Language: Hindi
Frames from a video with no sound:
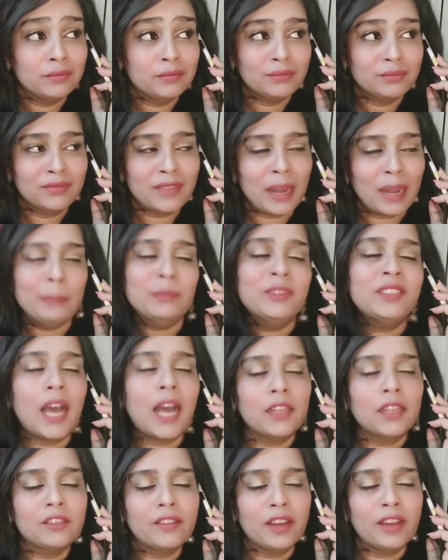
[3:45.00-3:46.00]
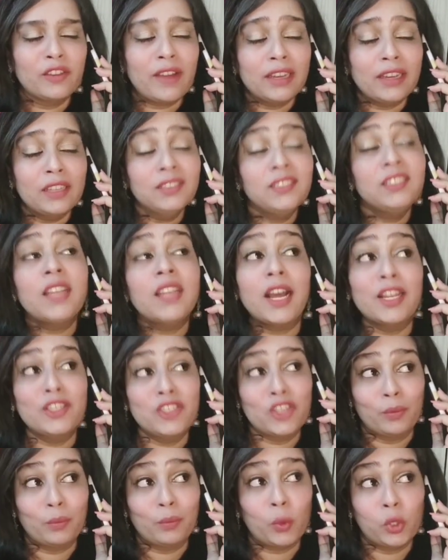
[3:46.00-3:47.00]
हम साथ रहने वाले हैं सात
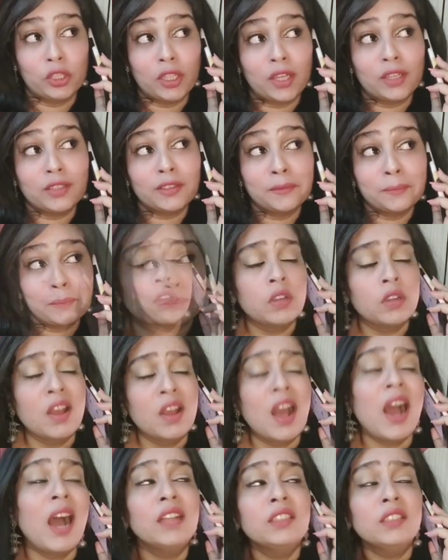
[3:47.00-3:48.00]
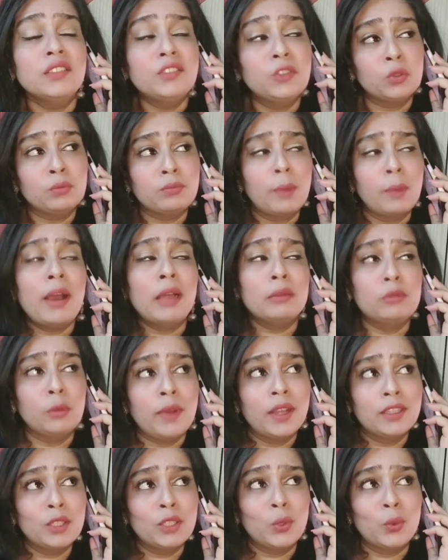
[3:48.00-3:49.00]
जन्मों तक अच्छा सुन मैं बाद में
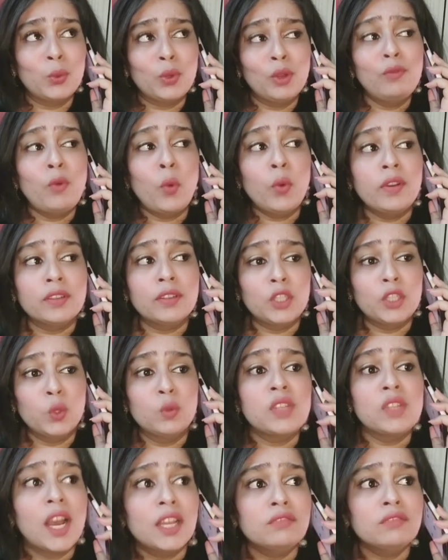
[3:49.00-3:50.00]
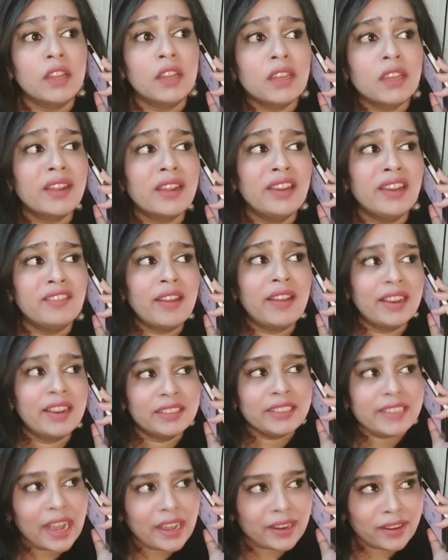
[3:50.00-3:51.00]
बात करूंगी फोन रखती हूँ चांद मार निकलने वाला है
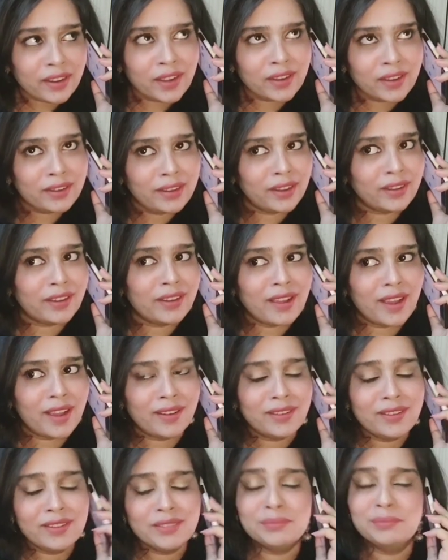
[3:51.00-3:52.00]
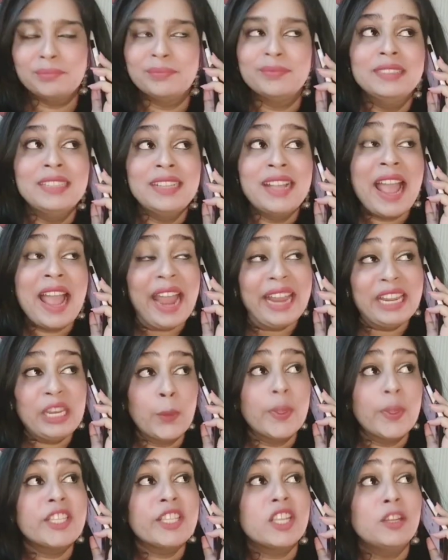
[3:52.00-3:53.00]
तैयारी करनी है ना यार एनी
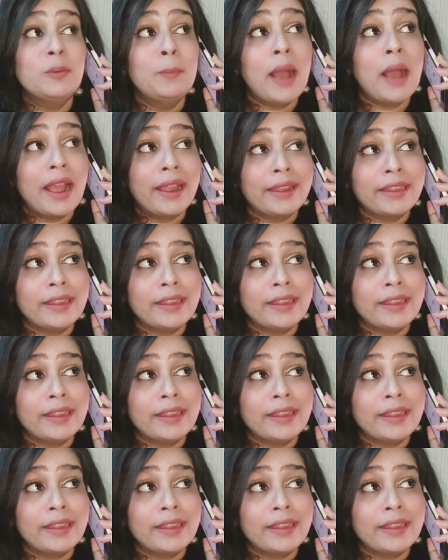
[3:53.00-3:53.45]
anyway, चल बाय